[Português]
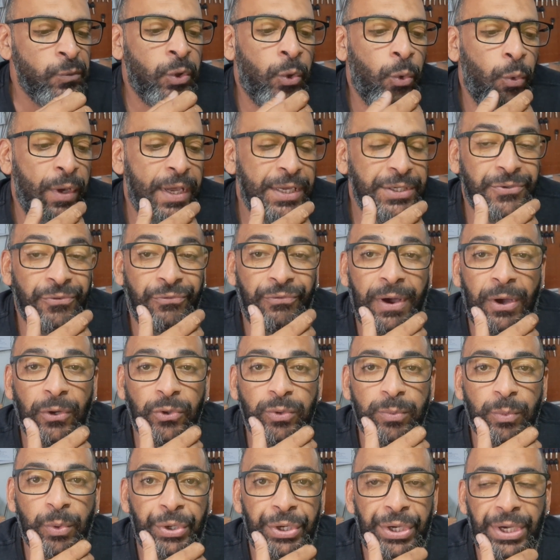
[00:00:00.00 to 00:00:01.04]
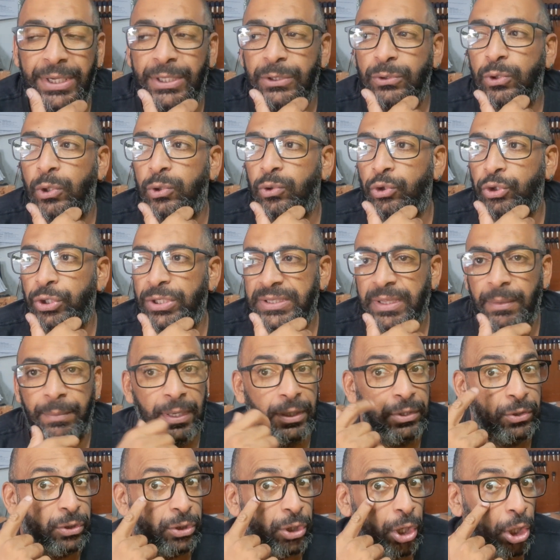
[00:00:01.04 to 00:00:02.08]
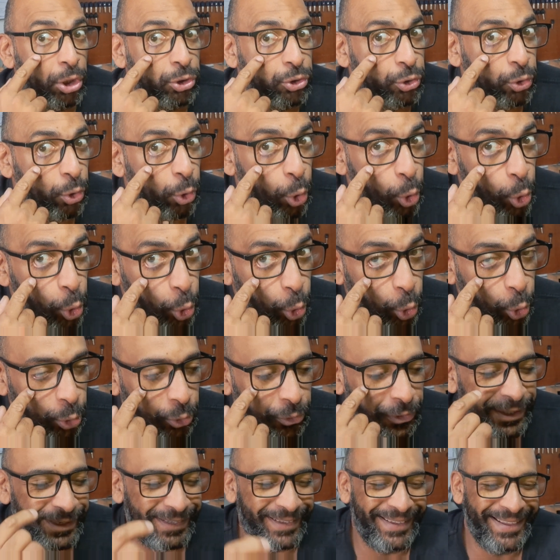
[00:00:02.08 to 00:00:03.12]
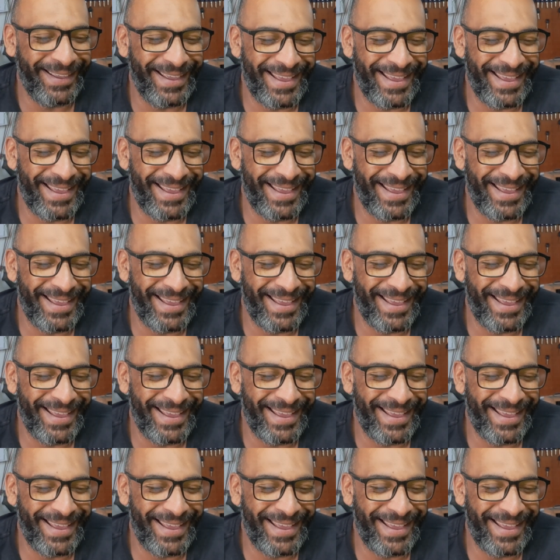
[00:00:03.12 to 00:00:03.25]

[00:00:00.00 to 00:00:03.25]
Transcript: o Edivaldo Moreira, que todo dia também tá de olho.